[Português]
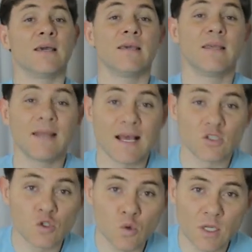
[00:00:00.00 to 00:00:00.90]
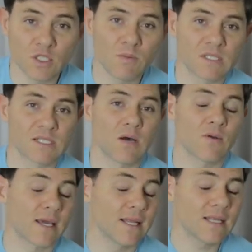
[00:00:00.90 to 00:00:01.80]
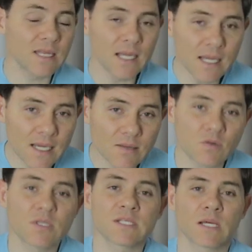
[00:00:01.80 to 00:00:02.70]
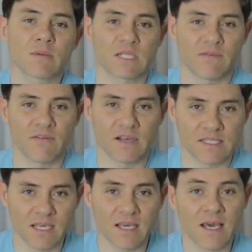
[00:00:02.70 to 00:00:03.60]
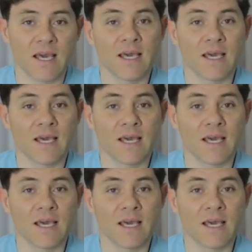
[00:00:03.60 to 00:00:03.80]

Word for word: E na sua admissão, naquele tanto de exame que você vai fazer,